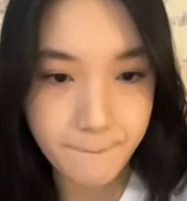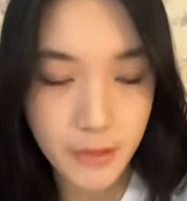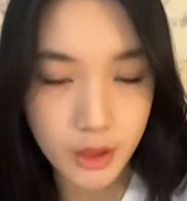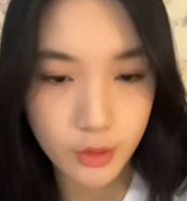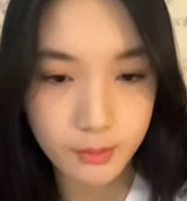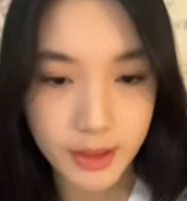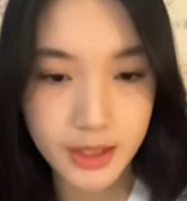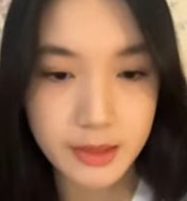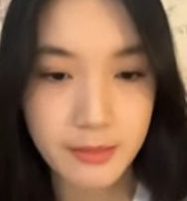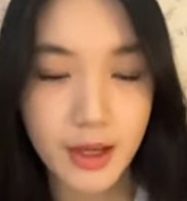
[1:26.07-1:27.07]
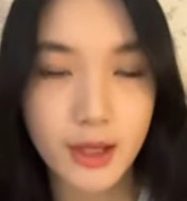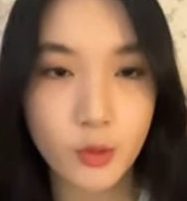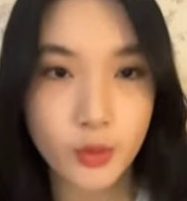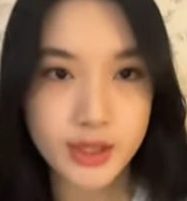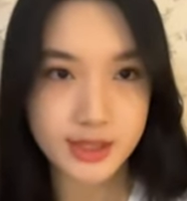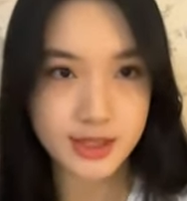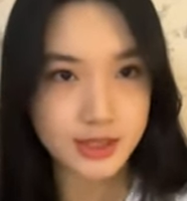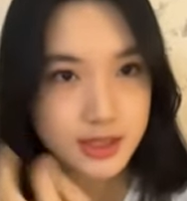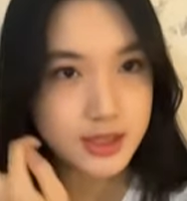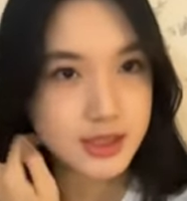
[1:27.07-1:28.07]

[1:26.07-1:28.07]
belum lagi makan wis